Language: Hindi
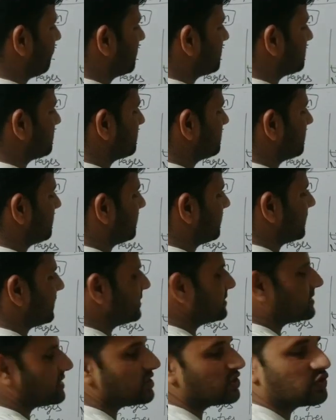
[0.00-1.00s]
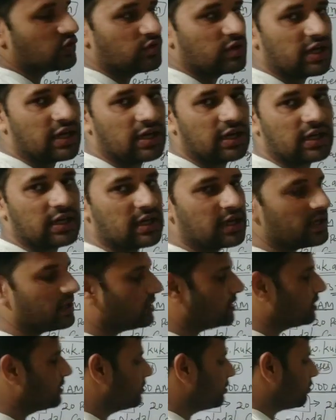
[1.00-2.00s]
पर सिग्नेचर स्टूडेंट के
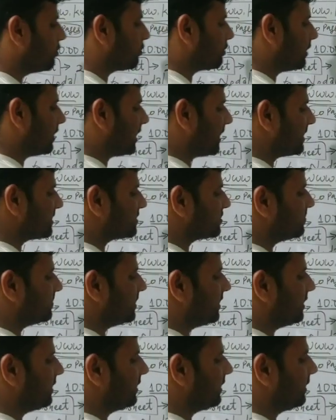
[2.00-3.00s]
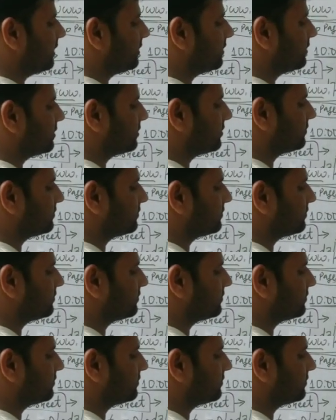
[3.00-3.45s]
और लास्ट में डेट